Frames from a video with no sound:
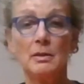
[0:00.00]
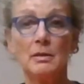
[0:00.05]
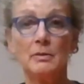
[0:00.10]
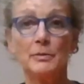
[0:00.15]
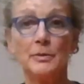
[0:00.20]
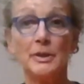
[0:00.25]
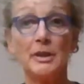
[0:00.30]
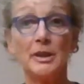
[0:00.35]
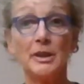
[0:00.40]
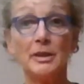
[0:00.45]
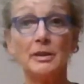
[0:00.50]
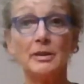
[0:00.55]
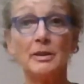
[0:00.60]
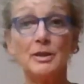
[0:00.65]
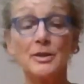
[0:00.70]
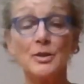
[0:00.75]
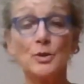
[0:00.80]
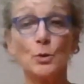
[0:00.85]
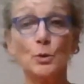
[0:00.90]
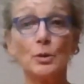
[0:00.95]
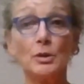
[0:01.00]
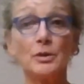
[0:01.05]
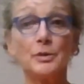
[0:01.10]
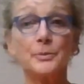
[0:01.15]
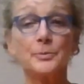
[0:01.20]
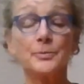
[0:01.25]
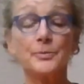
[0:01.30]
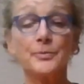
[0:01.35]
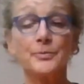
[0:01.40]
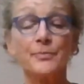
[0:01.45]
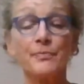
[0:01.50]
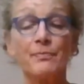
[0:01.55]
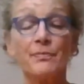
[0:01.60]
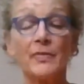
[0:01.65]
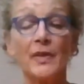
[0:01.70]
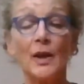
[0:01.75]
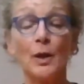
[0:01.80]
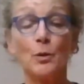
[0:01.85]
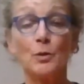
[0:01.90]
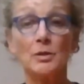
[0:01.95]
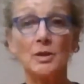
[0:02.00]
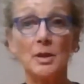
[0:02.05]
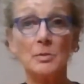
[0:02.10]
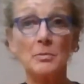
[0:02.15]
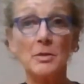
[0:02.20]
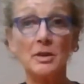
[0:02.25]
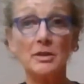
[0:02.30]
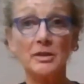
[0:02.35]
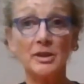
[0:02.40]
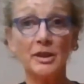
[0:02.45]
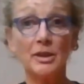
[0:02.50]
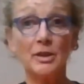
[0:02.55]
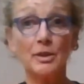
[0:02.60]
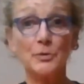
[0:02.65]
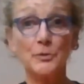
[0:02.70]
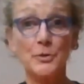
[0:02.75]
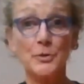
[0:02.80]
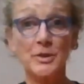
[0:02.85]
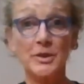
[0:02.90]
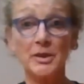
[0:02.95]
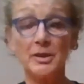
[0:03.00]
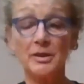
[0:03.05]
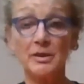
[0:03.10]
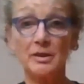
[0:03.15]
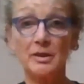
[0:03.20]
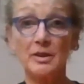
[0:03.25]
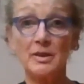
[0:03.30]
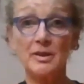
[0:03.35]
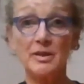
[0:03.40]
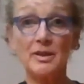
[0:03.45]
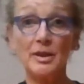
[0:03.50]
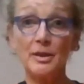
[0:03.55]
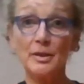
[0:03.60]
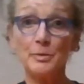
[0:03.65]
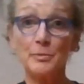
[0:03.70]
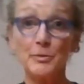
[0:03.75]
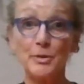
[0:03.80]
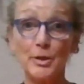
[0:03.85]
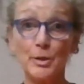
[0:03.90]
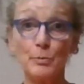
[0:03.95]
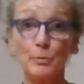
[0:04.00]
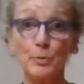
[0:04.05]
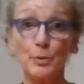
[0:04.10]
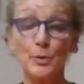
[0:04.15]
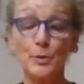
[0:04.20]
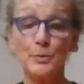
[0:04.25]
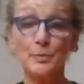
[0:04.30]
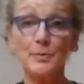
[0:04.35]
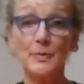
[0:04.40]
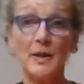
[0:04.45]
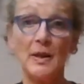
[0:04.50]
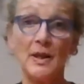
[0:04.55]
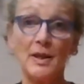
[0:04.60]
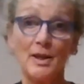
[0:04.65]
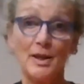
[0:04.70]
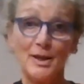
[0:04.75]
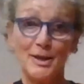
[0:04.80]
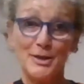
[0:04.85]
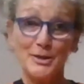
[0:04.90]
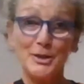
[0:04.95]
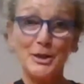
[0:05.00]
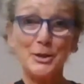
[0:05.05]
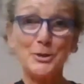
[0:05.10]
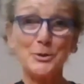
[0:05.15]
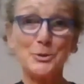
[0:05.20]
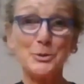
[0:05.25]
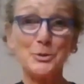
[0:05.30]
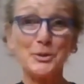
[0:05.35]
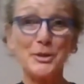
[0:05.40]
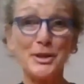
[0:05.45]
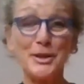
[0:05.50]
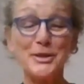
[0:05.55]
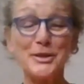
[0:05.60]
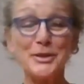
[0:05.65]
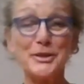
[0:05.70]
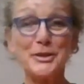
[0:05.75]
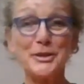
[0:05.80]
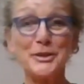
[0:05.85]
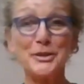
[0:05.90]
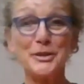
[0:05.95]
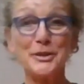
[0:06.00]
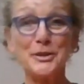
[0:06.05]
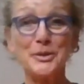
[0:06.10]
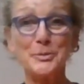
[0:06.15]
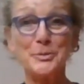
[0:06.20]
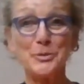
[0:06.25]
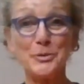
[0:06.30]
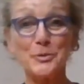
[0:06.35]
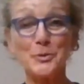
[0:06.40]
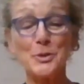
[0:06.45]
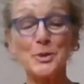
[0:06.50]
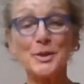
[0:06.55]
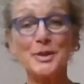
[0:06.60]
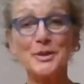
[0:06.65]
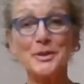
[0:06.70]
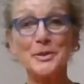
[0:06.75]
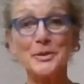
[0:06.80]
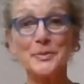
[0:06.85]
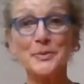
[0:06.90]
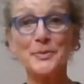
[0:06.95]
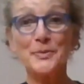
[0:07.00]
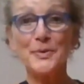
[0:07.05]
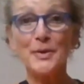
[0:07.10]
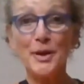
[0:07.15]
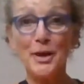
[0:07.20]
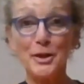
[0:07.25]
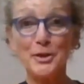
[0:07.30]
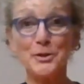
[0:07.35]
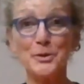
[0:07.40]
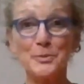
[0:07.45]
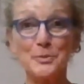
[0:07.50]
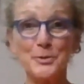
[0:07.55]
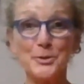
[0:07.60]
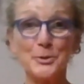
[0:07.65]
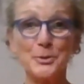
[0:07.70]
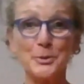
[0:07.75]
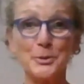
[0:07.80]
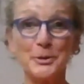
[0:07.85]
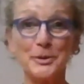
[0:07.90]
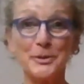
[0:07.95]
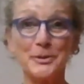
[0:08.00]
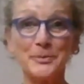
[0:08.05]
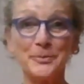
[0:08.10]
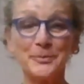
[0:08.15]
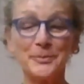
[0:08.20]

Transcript: wir legen ihn zurück und dann macht jeder für sich in seinem Tempo 36 bewusste Atemzüge.